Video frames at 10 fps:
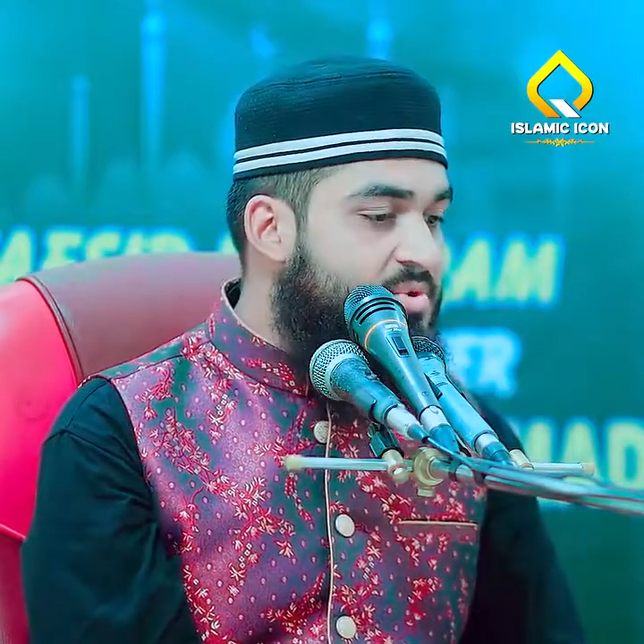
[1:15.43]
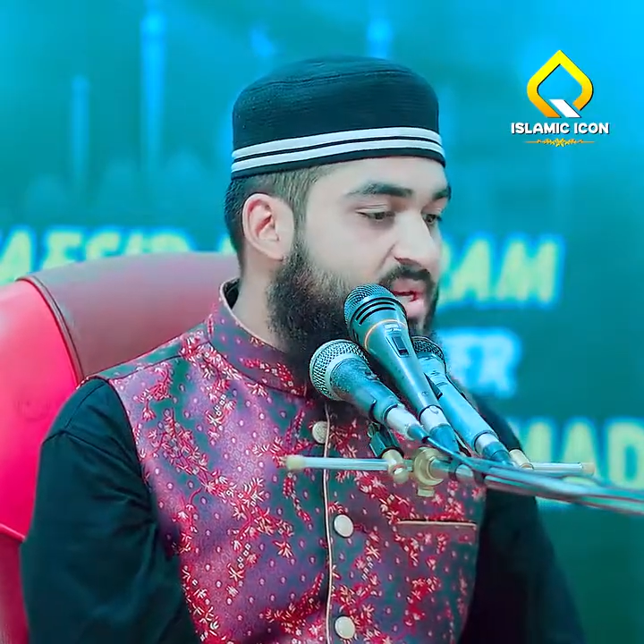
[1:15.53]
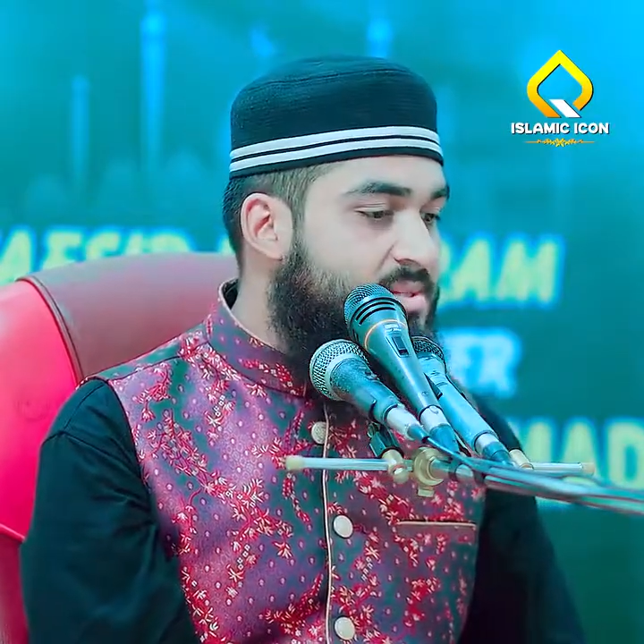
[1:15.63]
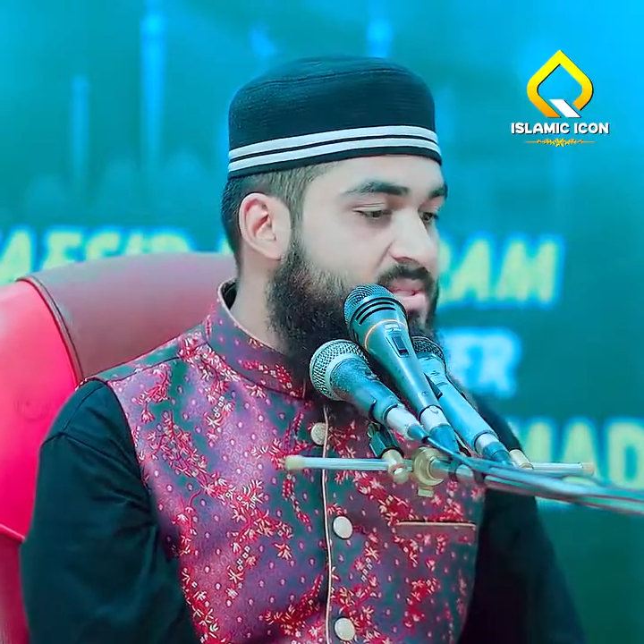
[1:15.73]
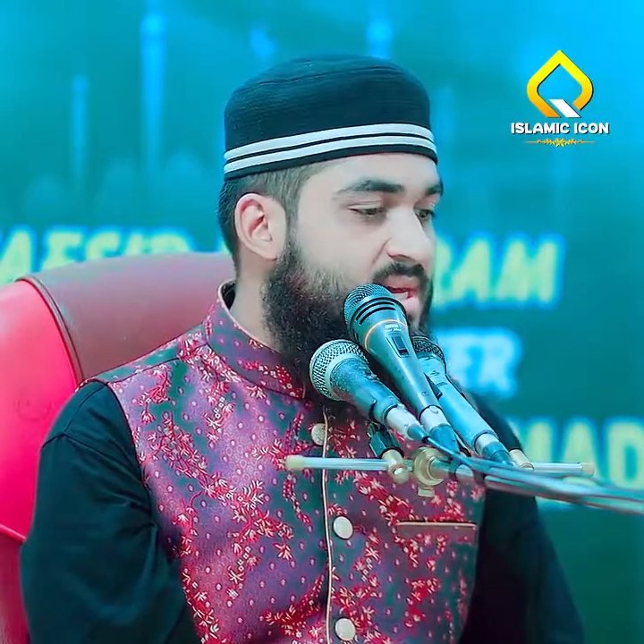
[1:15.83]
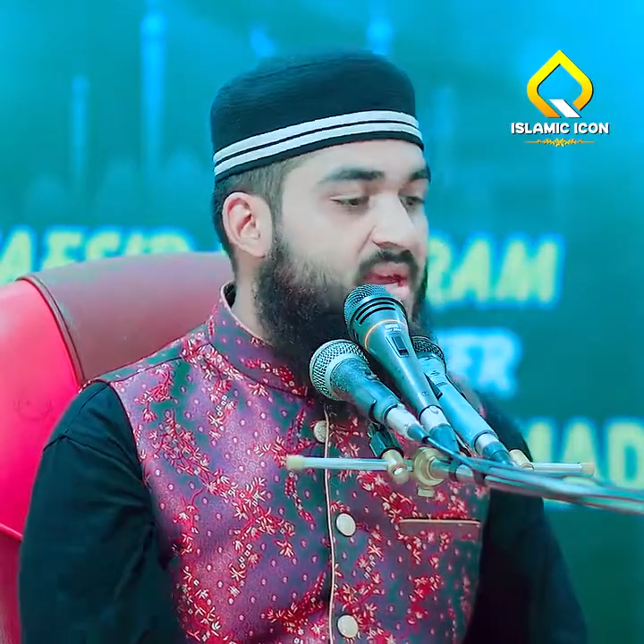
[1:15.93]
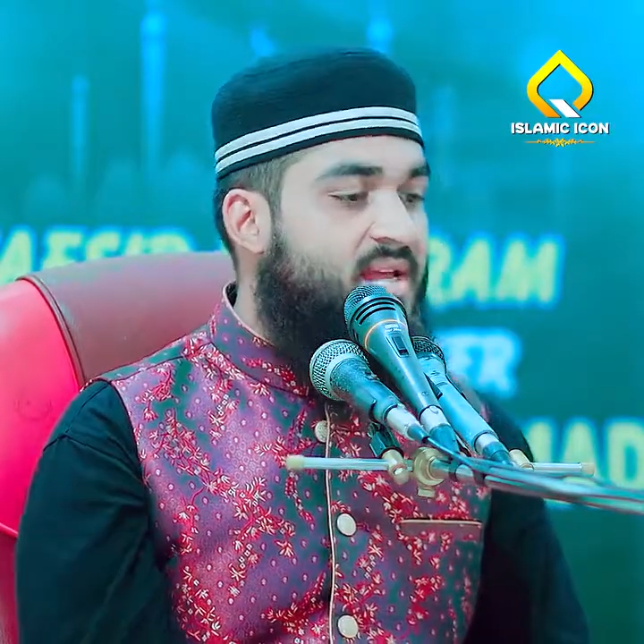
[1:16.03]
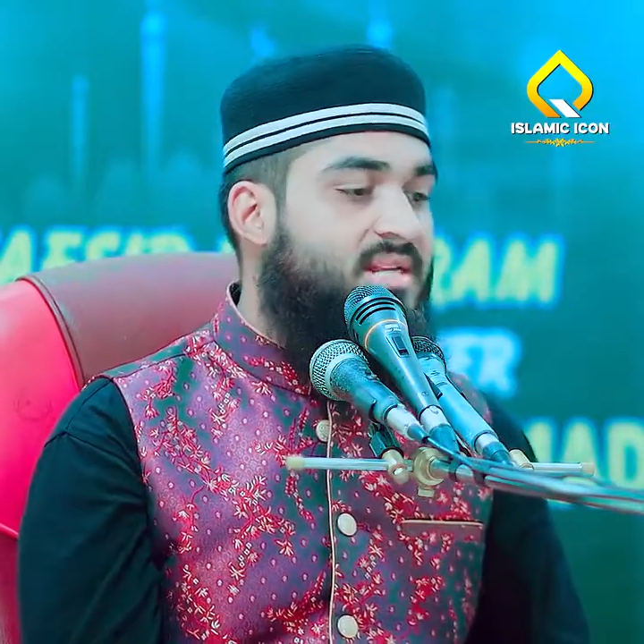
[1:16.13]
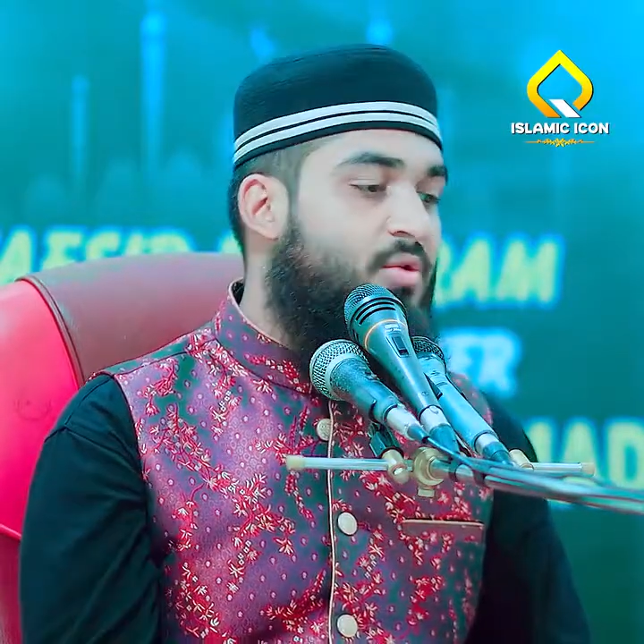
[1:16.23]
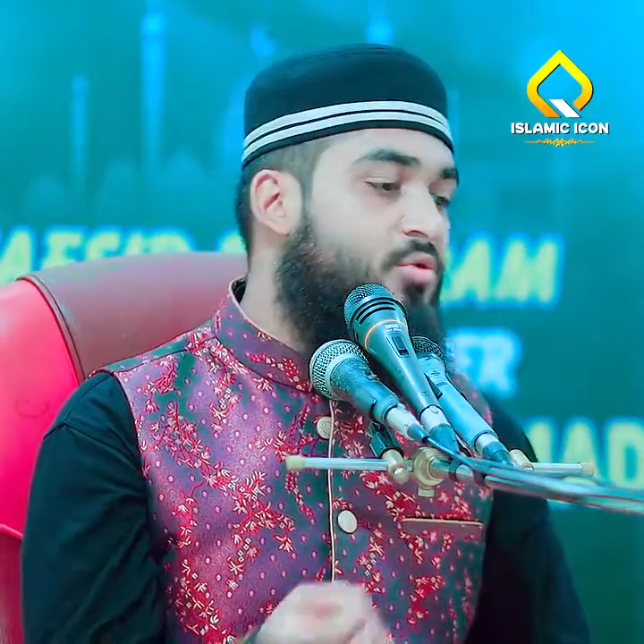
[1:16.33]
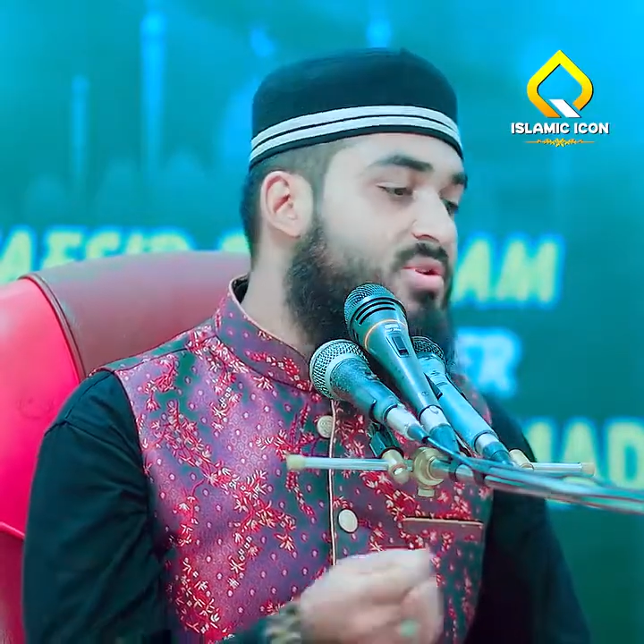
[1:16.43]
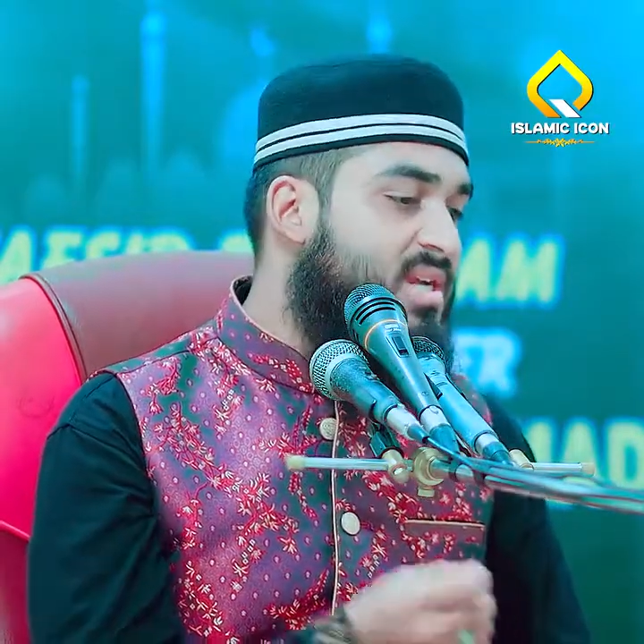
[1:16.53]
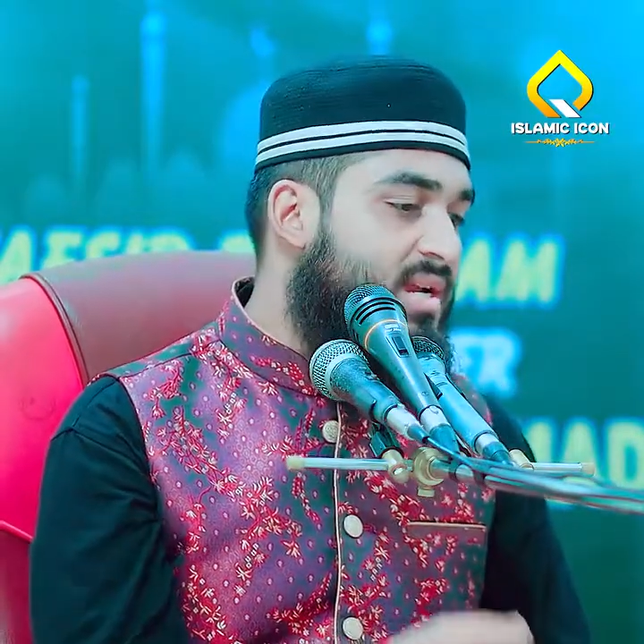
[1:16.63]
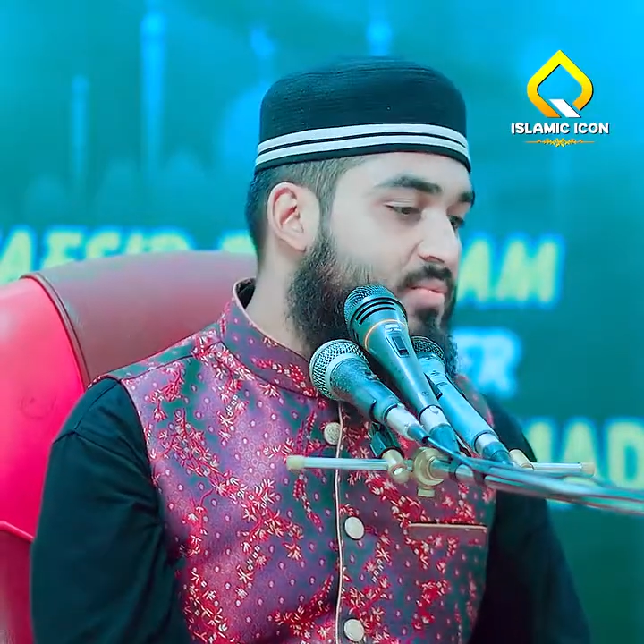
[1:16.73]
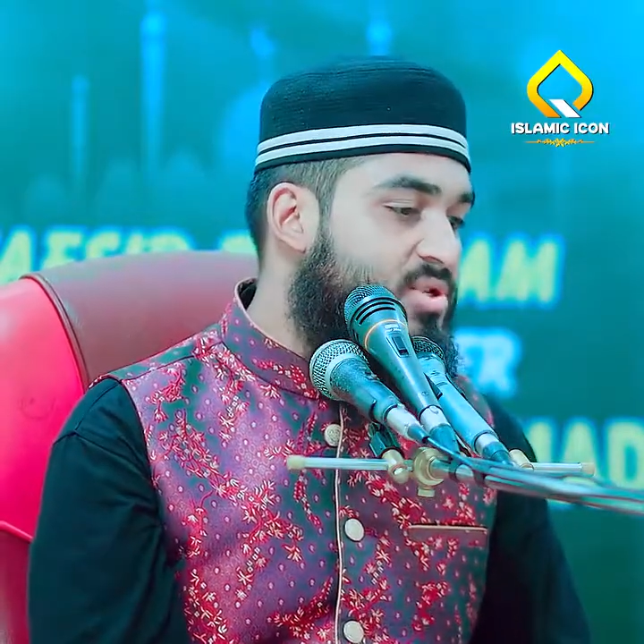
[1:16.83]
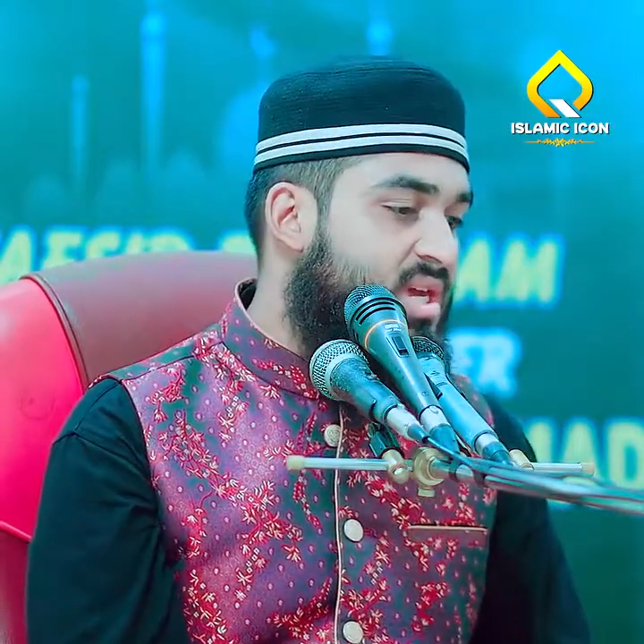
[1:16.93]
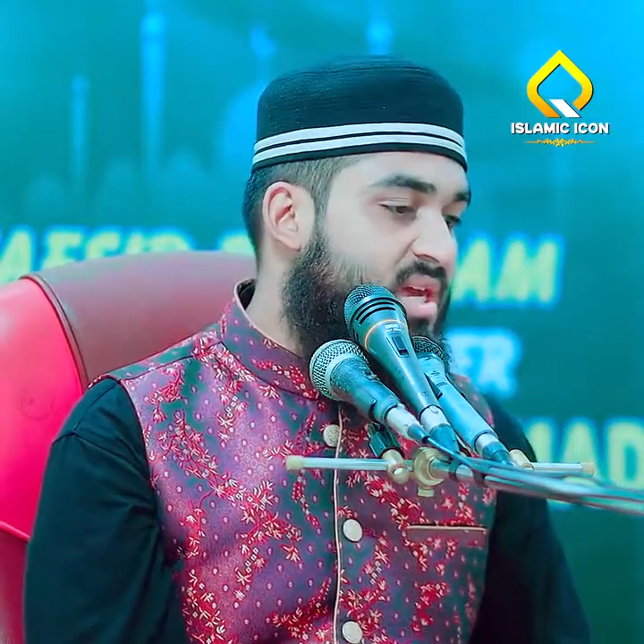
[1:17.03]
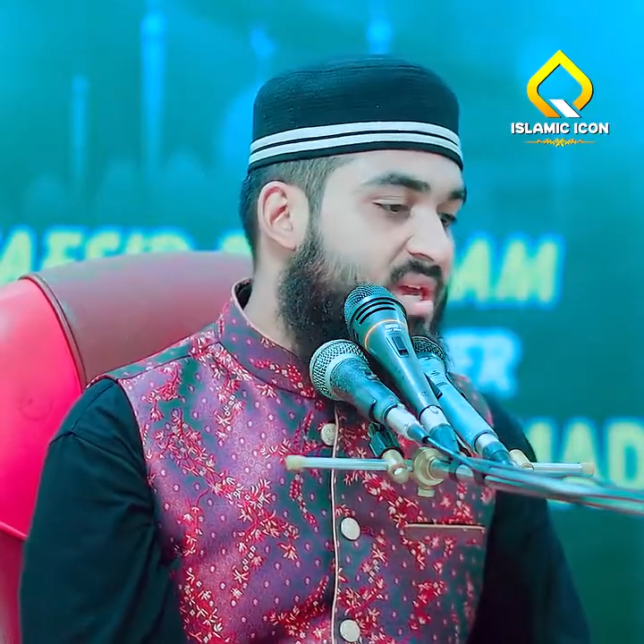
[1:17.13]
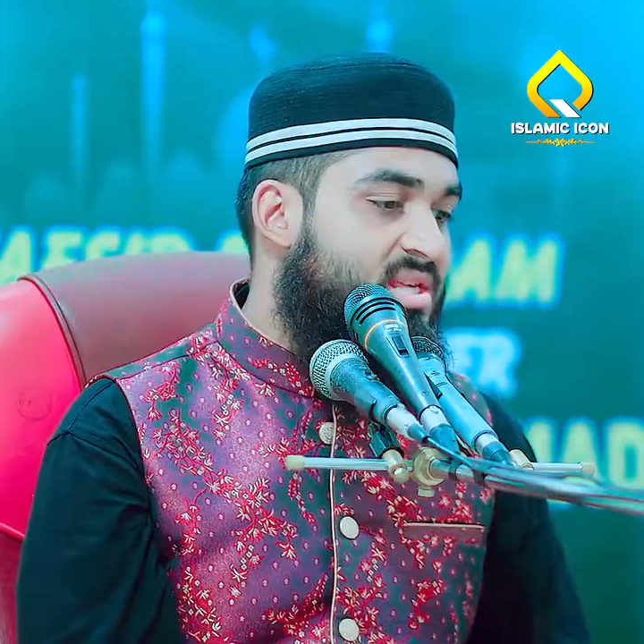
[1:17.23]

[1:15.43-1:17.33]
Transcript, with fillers: বোঝাইছে এটা উল্টাটা বোঝে